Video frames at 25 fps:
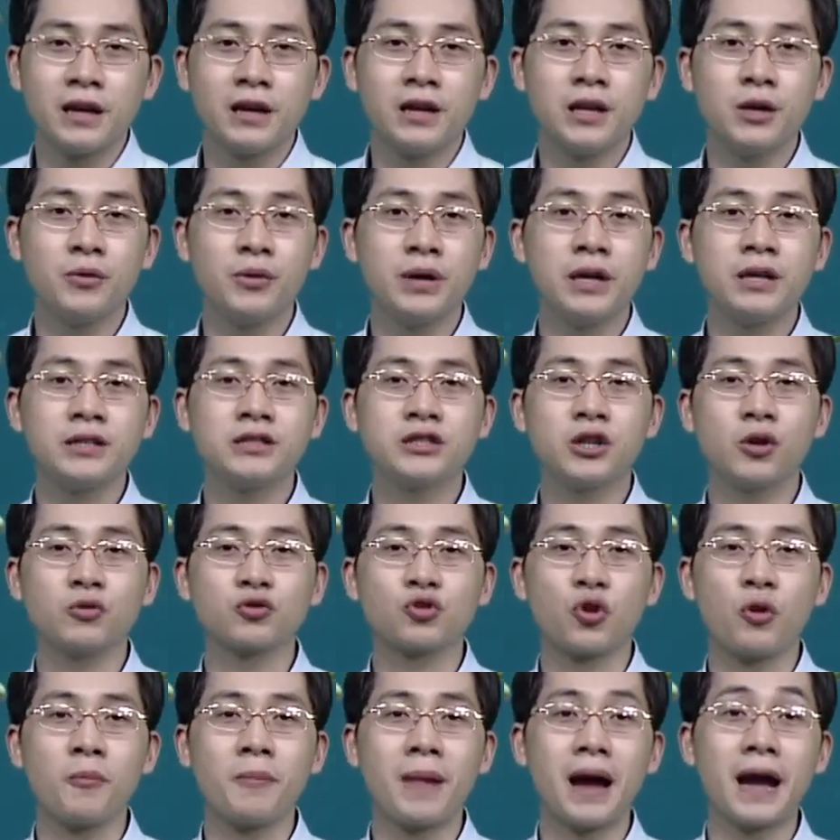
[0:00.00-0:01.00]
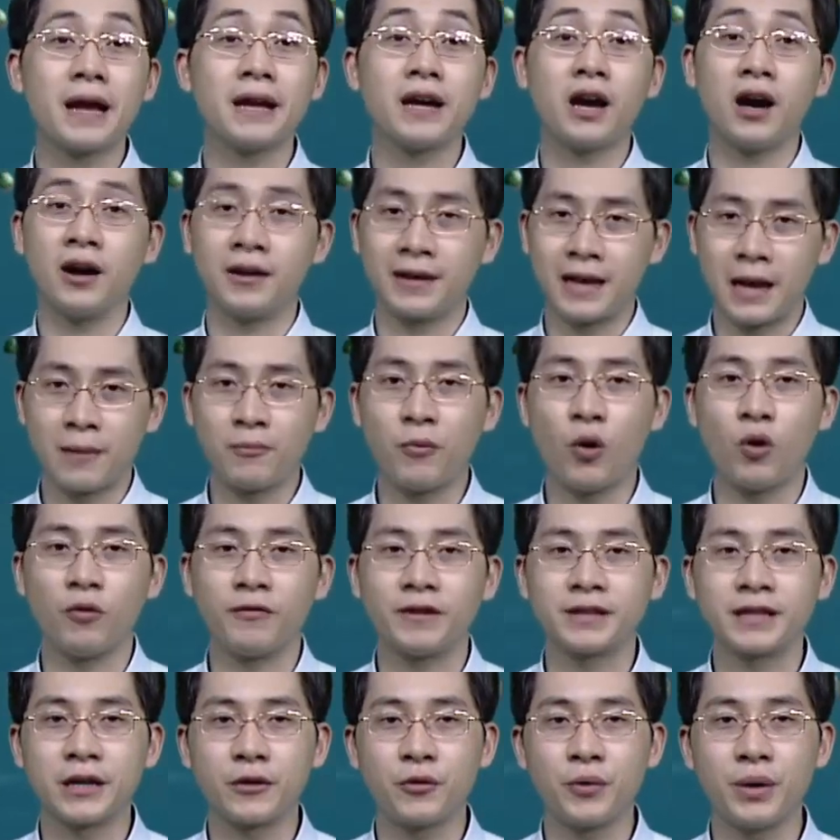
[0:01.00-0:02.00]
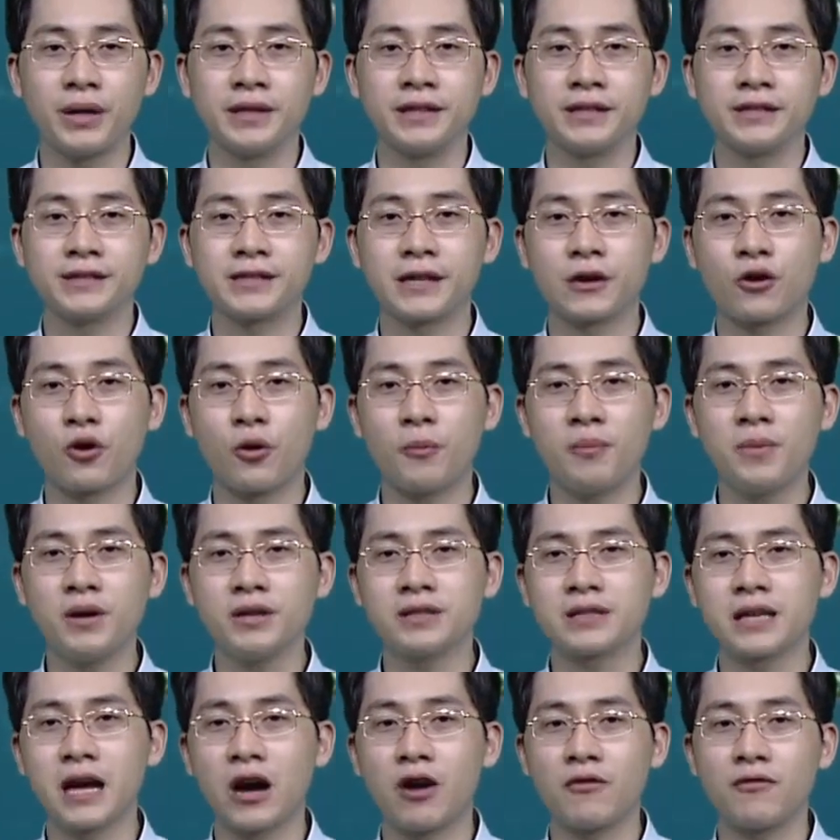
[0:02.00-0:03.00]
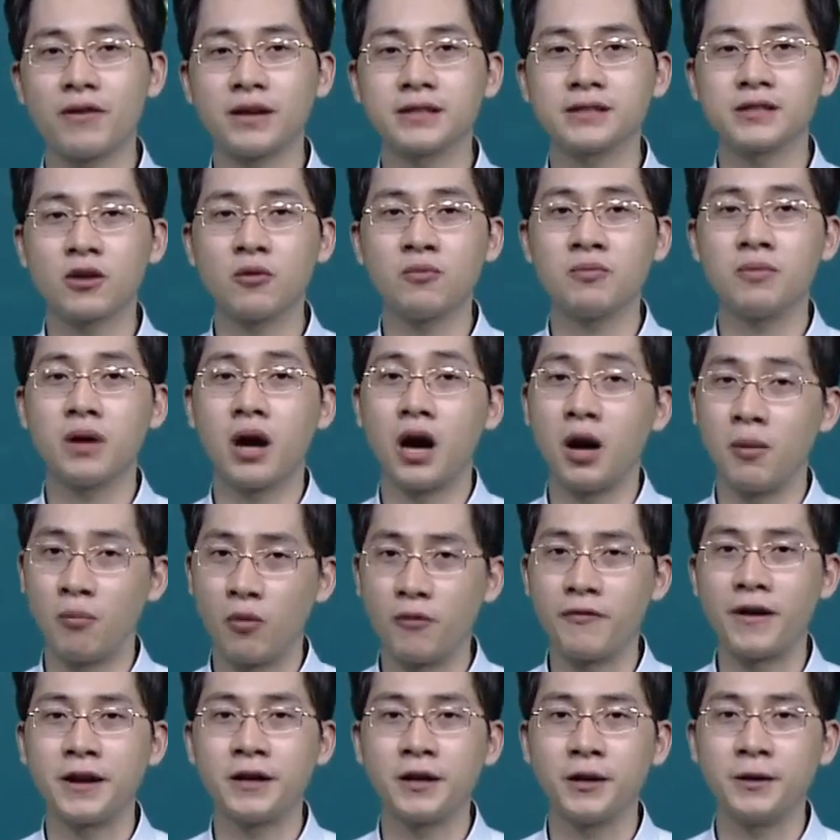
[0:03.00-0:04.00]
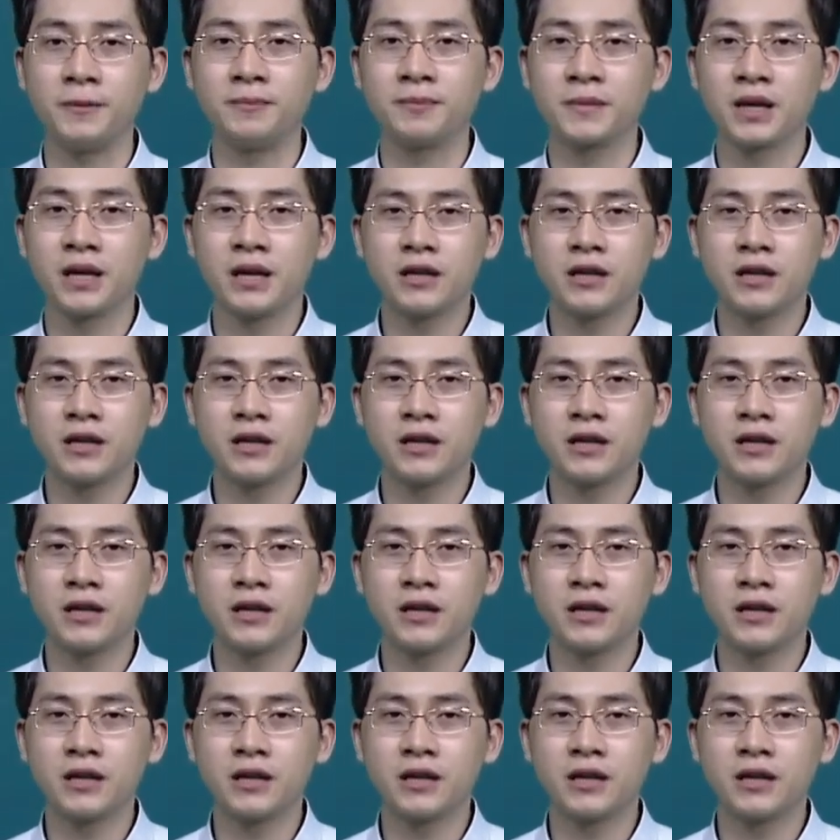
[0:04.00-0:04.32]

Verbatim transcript: Lưu ý chiều tối mai ở Nam Bộ và Tây Nguyên sẽ có mưa rào và dông ở một vài nơi.